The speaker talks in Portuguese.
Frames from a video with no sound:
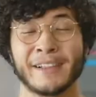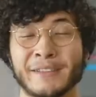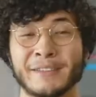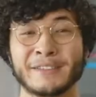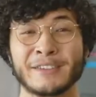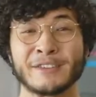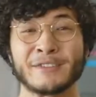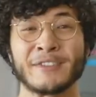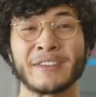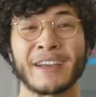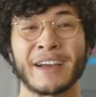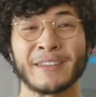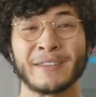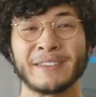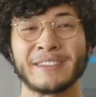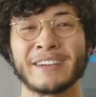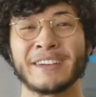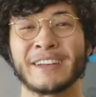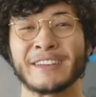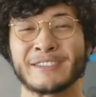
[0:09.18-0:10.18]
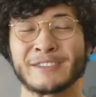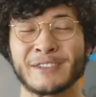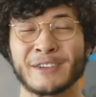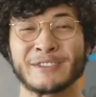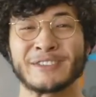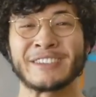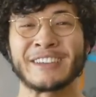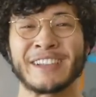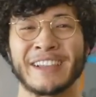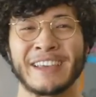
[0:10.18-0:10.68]
Além do certificado internacional
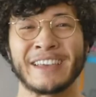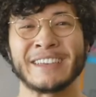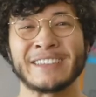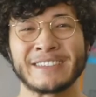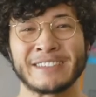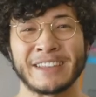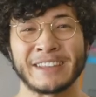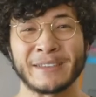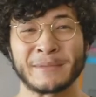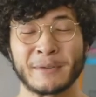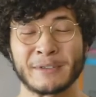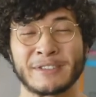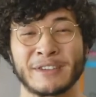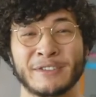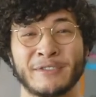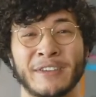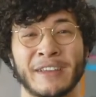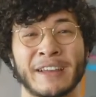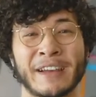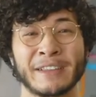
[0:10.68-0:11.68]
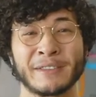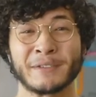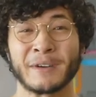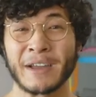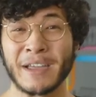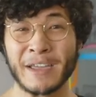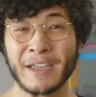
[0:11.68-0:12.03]
de inglês, tem também o certificado